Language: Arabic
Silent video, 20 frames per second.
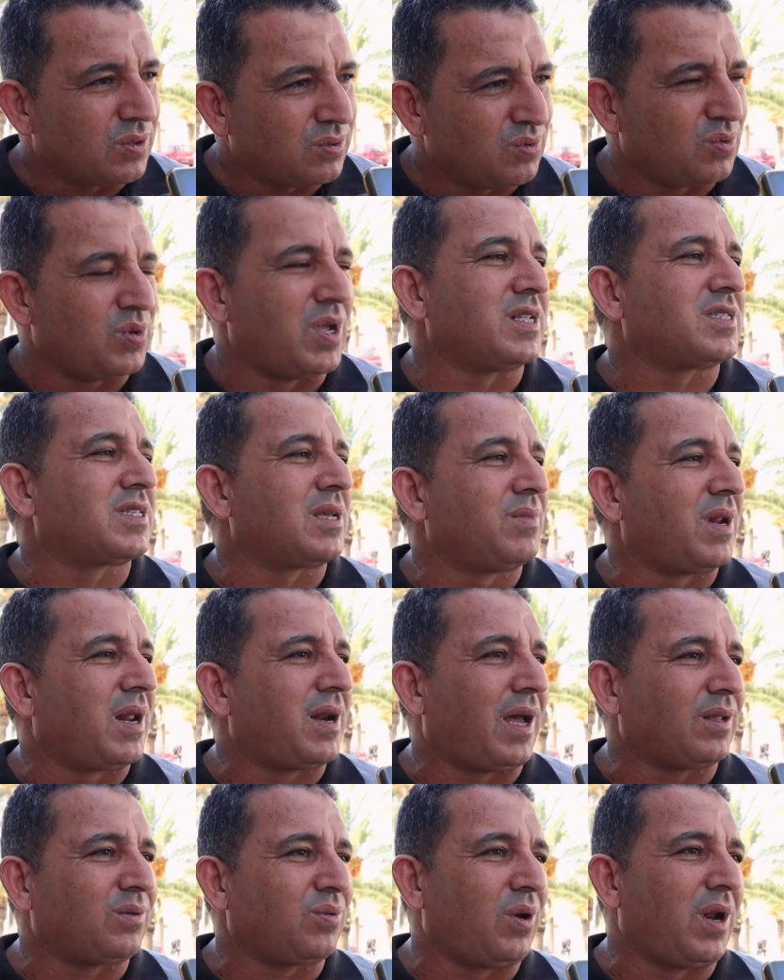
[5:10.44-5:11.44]
ويلزمنا
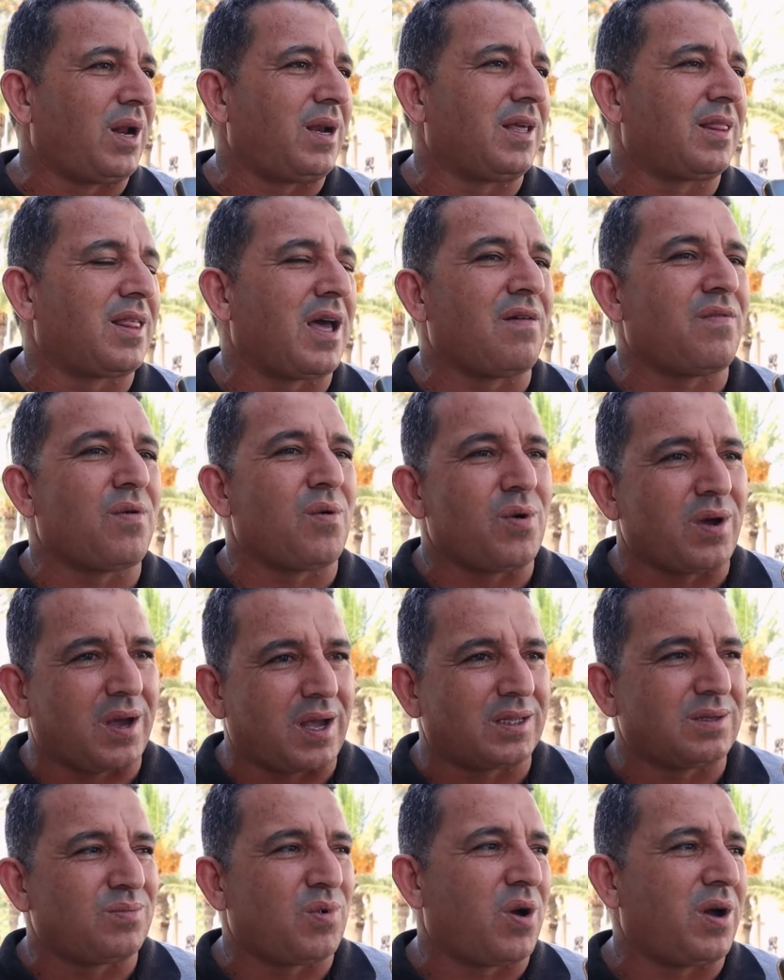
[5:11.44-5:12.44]
نعطوا لها الاضافه
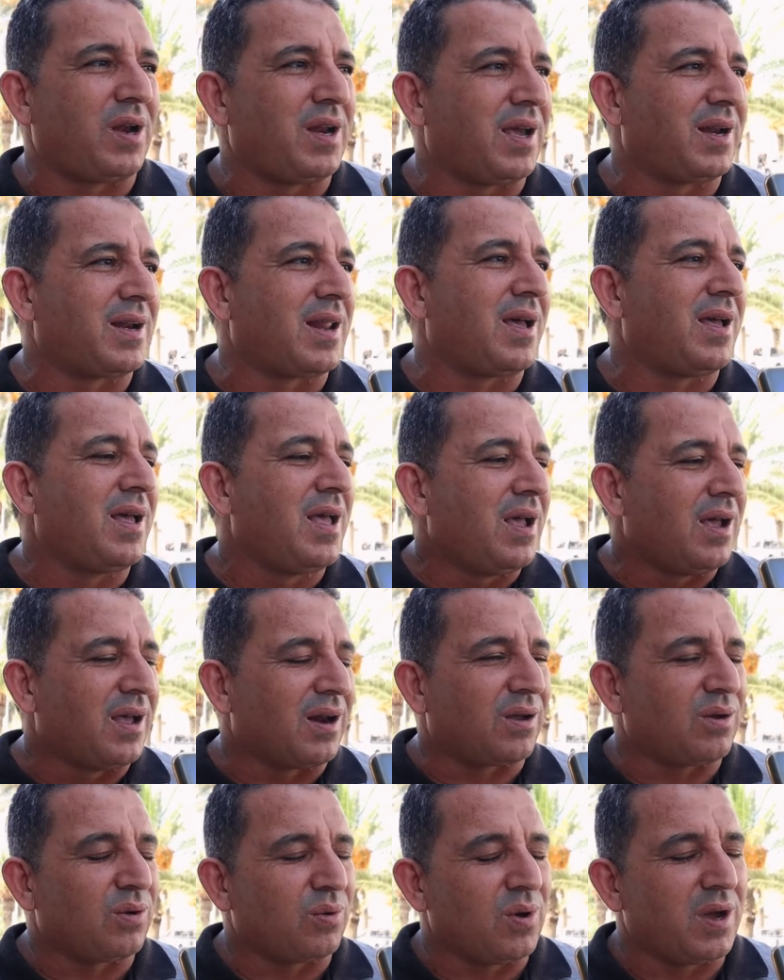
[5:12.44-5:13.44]
ونقدموها لان
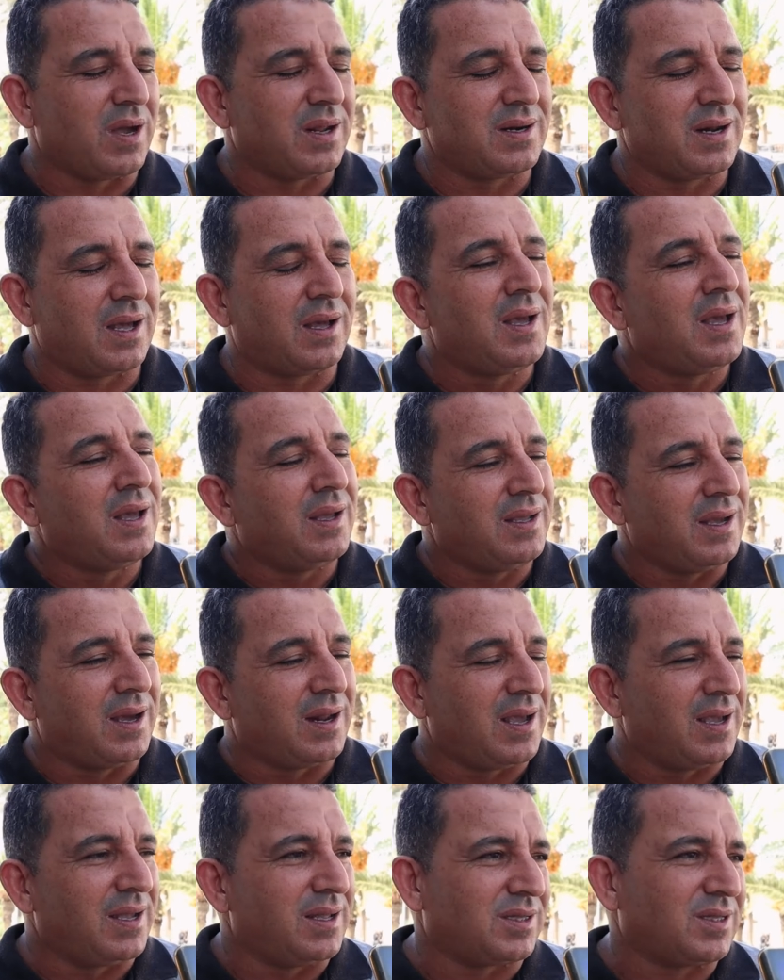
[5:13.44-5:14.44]
القروان
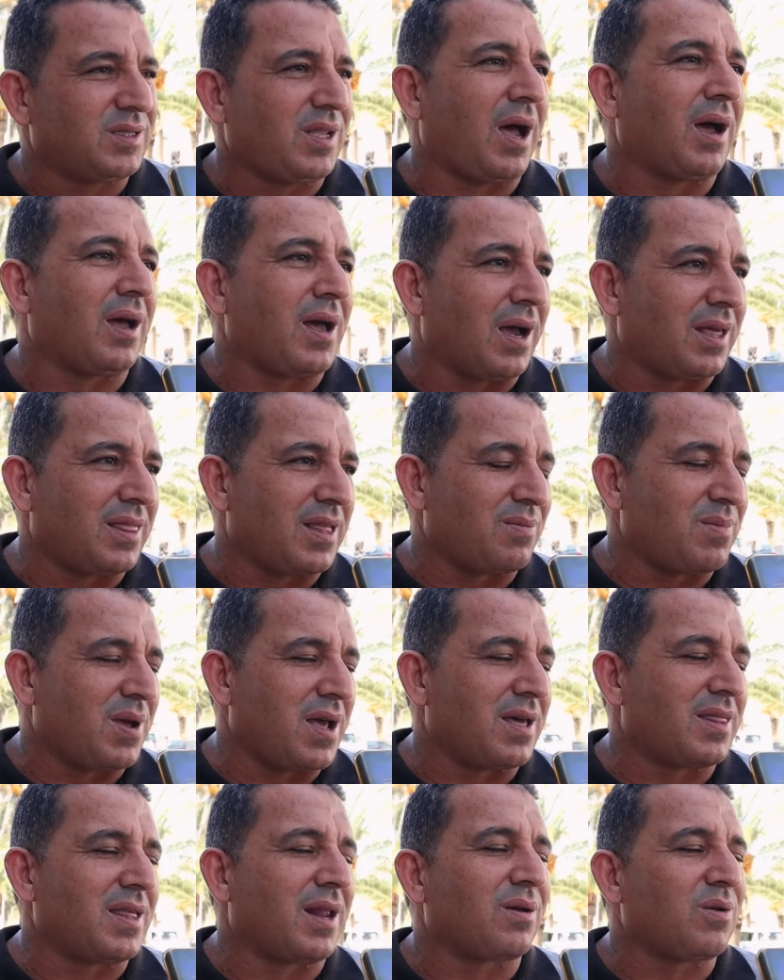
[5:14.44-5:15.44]
هي تستحق اكثر من
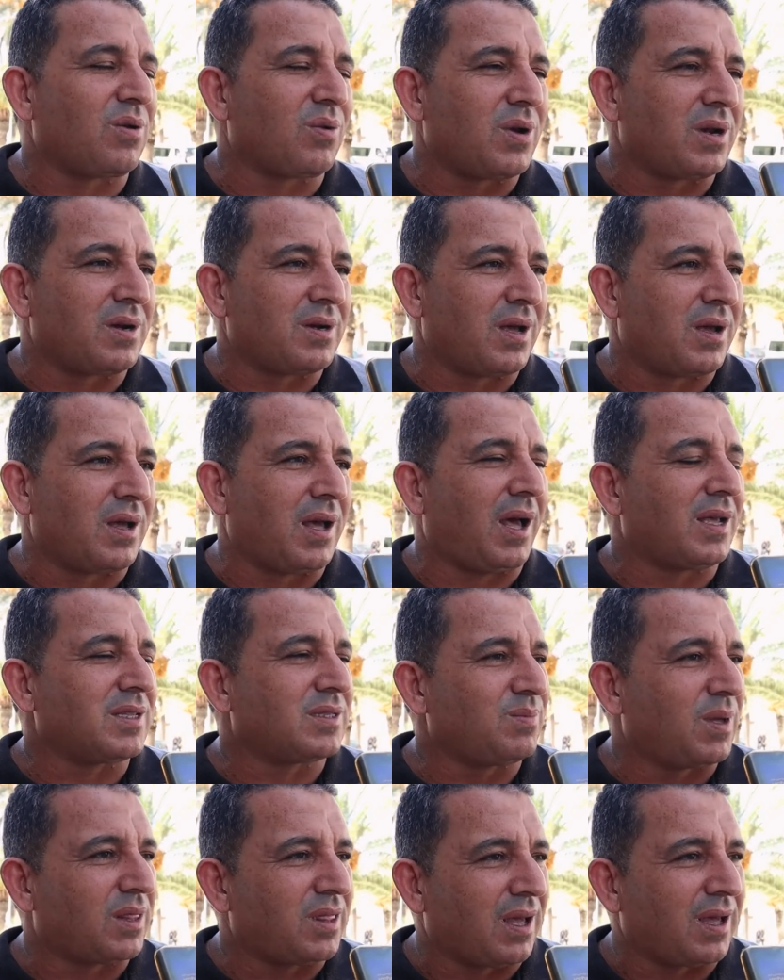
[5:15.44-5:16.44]
هذا القروان
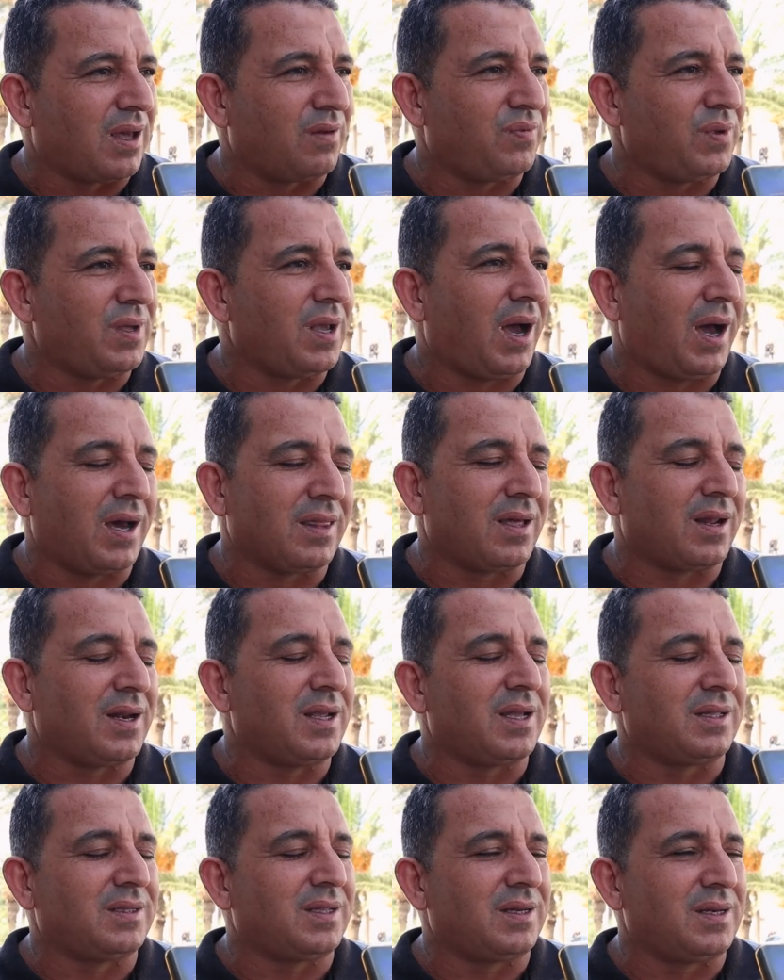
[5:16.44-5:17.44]
عاصمه ثقافيه
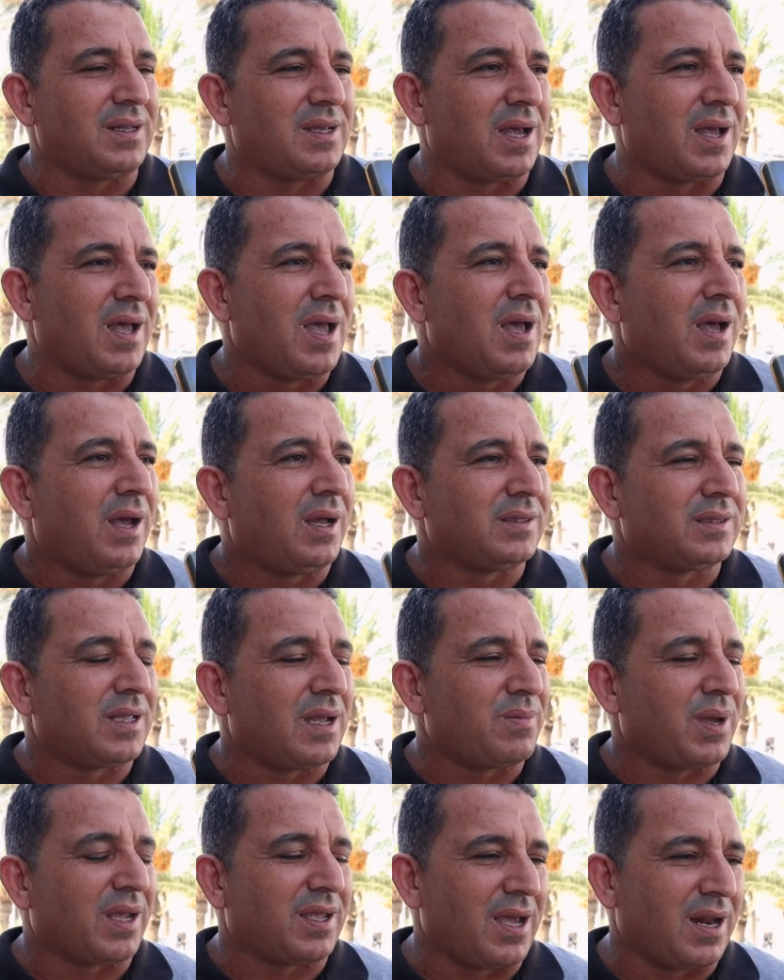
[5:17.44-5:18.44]
حضاريه دينيه
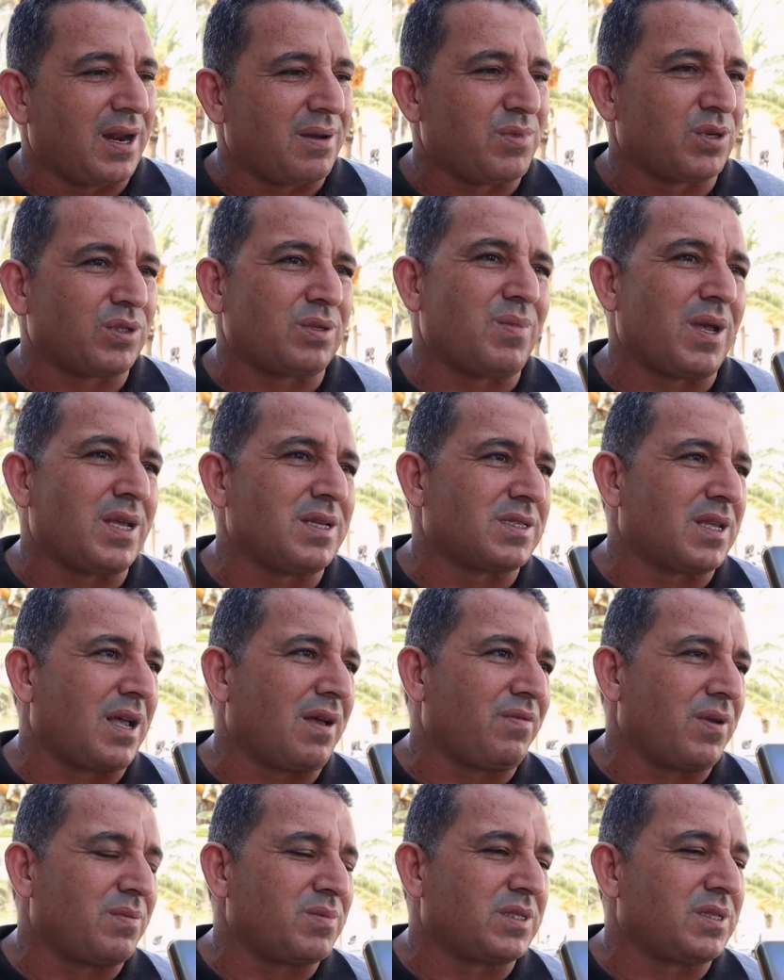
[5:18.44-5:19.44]
عندها مكانه متميزه
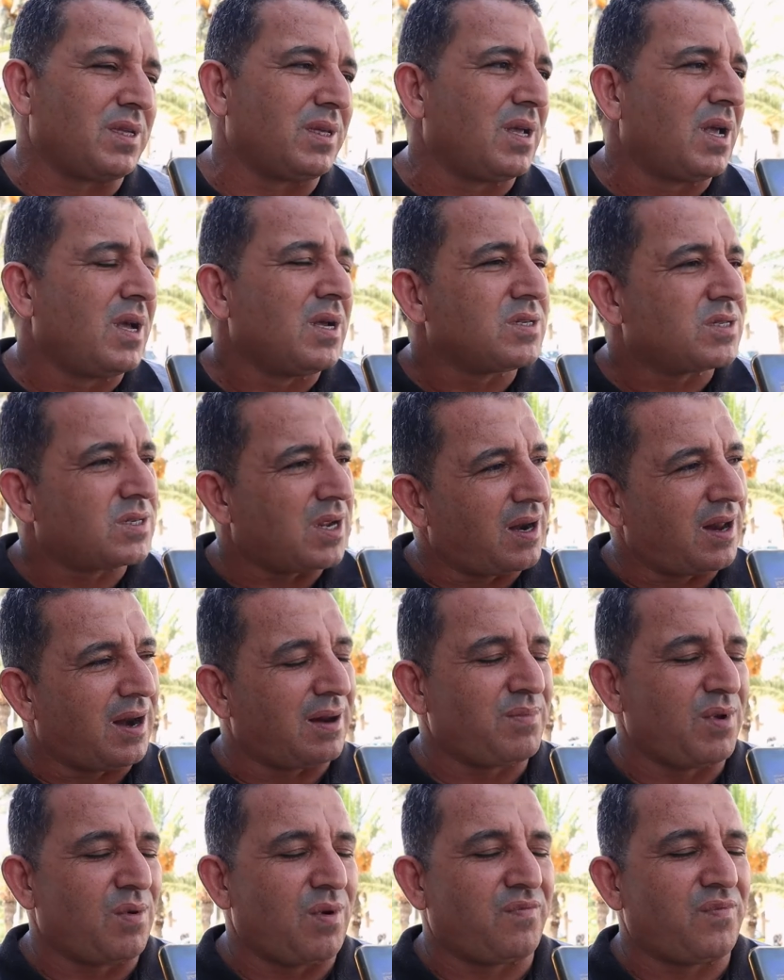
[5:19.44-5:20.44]
فهمتني ان شاء الله
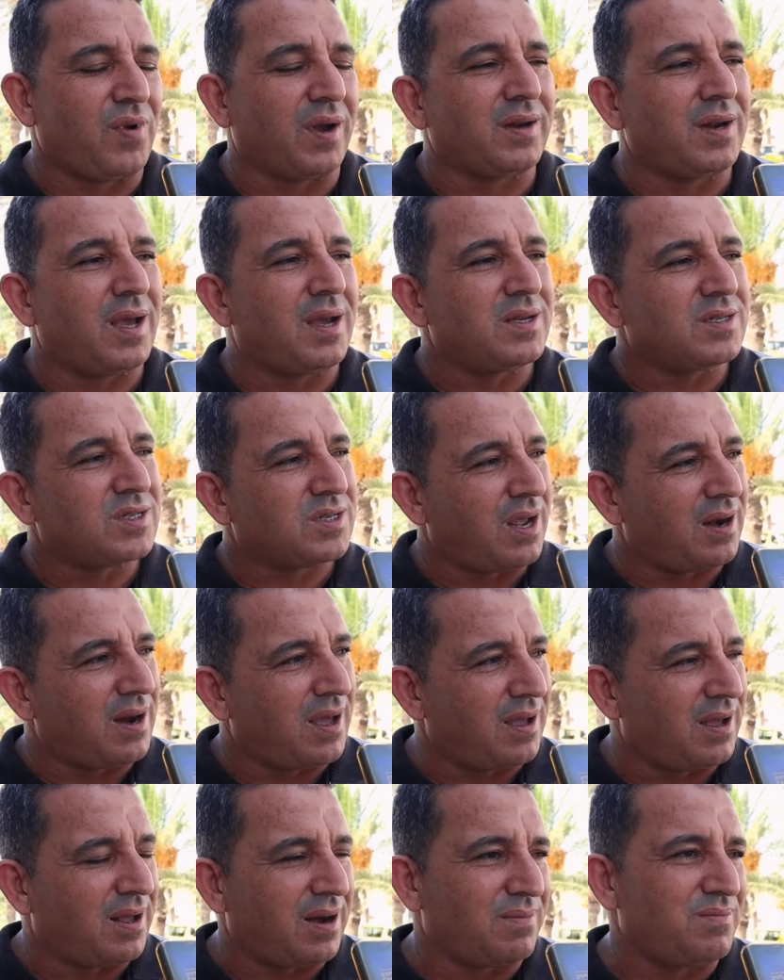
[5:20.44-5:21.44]
ربي يوفقنا ان شاء
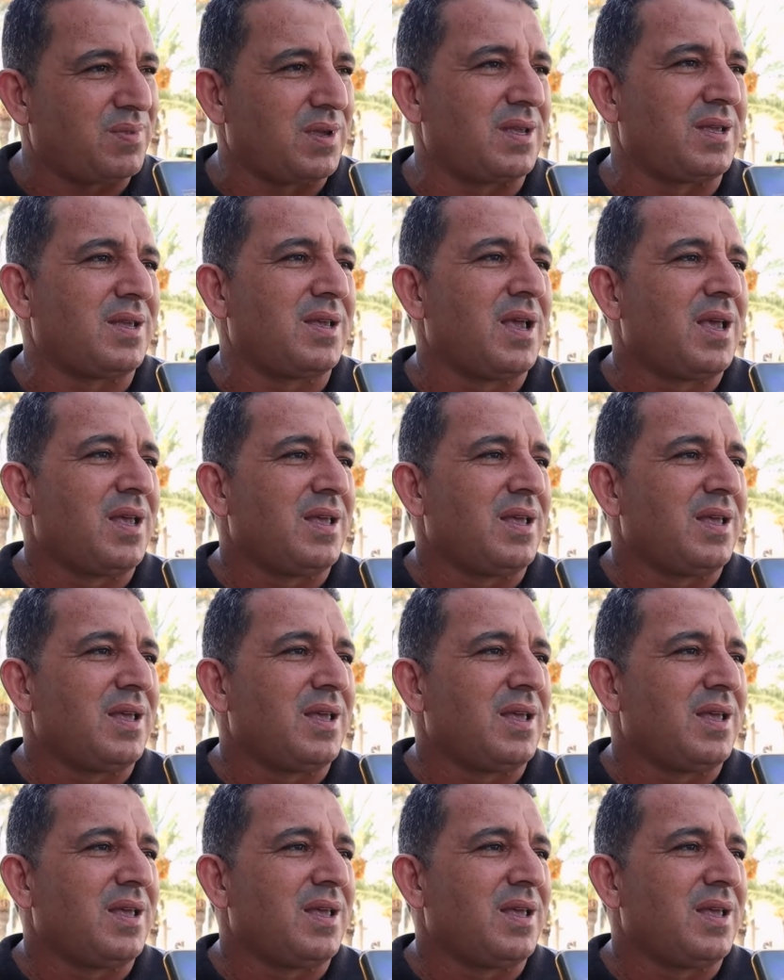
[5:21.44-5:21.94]
الله ربي